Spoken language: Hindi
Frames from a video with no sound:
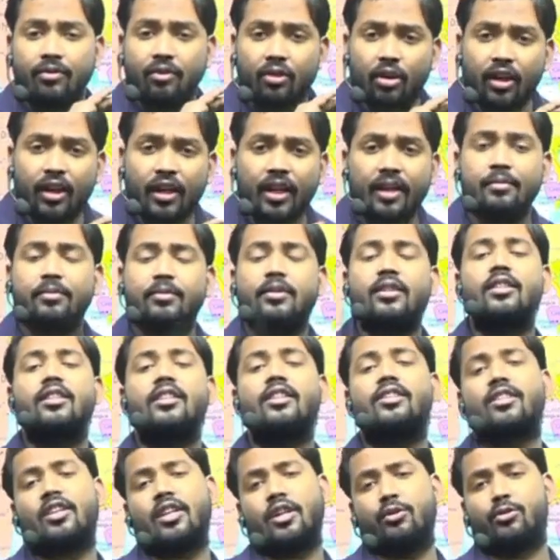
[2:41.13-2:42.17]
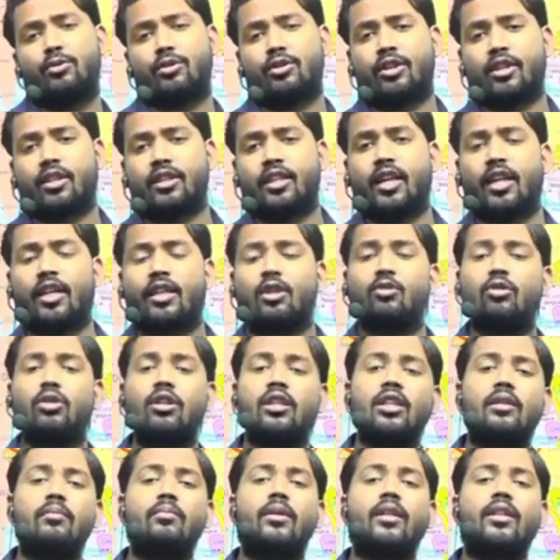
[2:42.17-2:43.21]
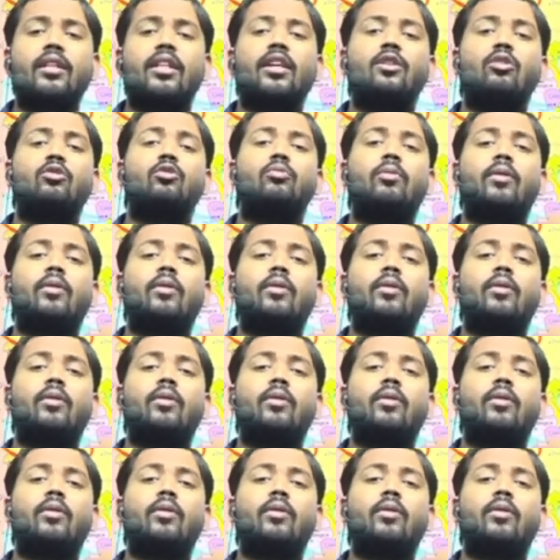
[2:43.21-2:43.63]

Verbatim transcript: फुल कैपेसिटी से नहीं उड़ सकता है क्योंकि तिब्बत के